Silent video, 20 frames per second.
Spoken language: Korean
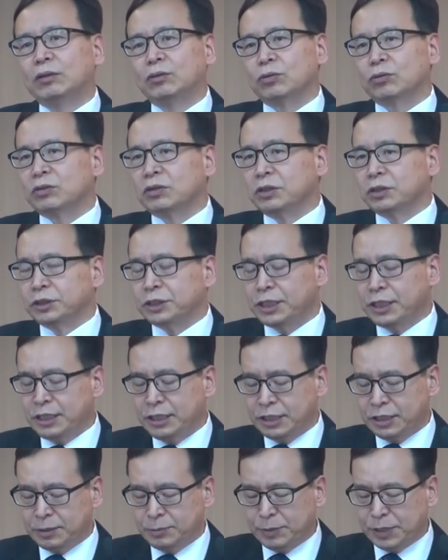또 그것이
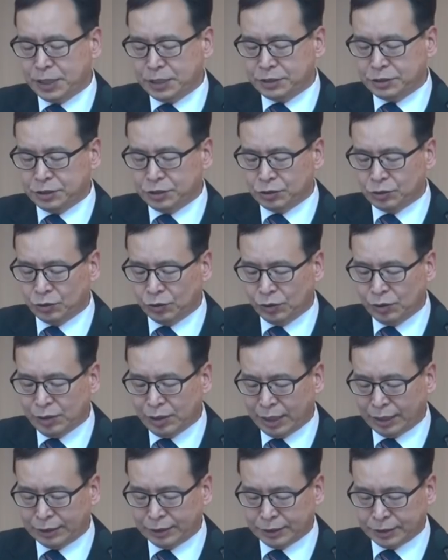
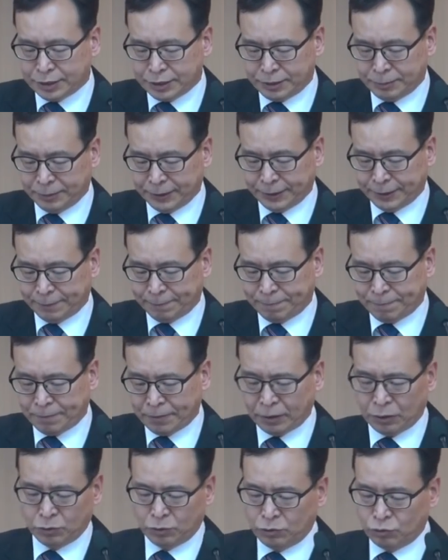희미해지지도 않는 것입니다.
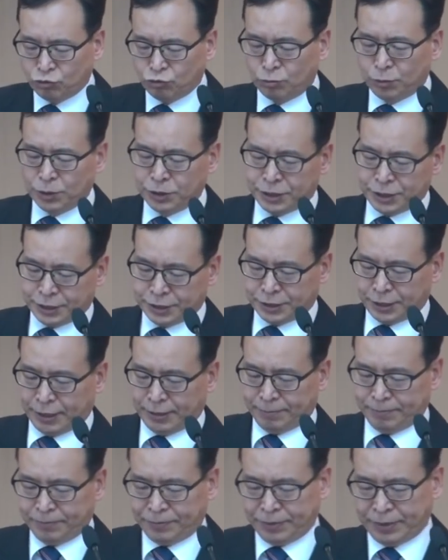오늘 두 번째
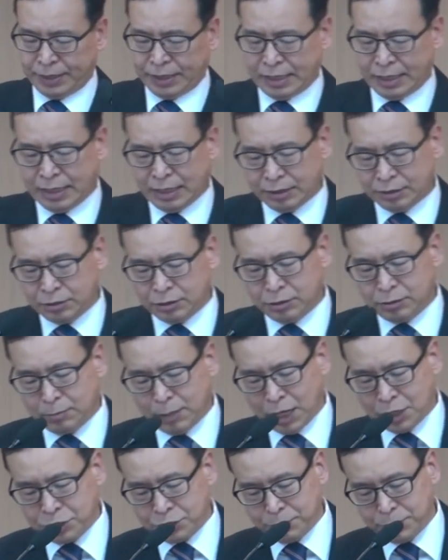사람 들은
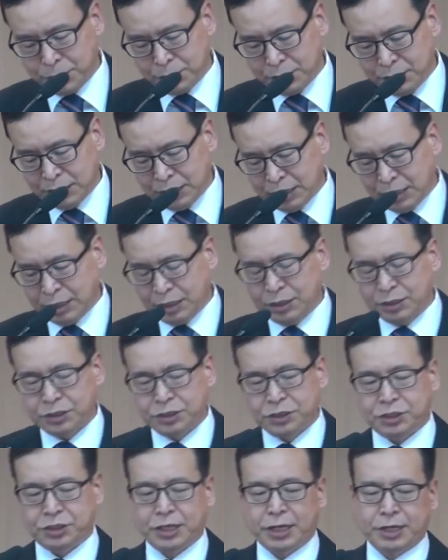말씀을
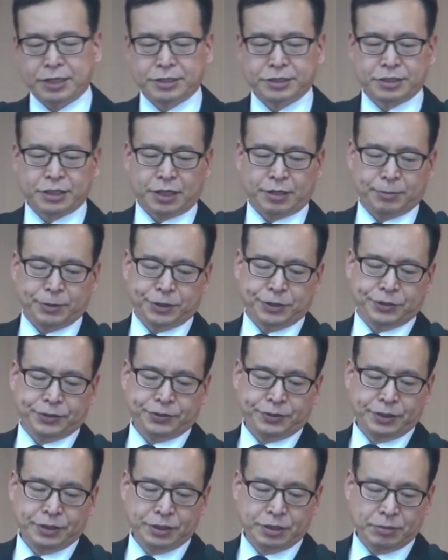실행하는 사람이죠.
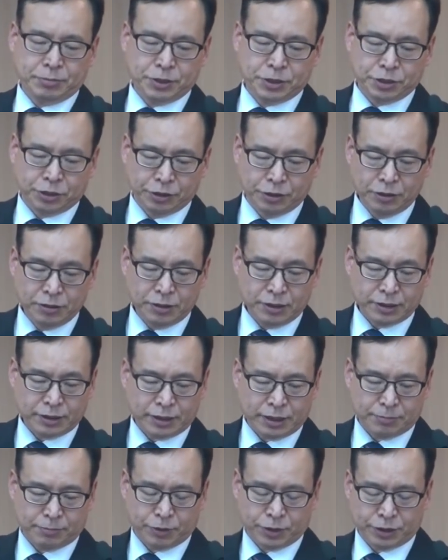22절
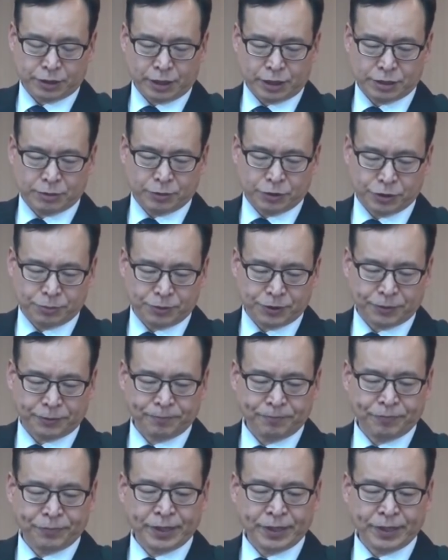다, 시 보십시오.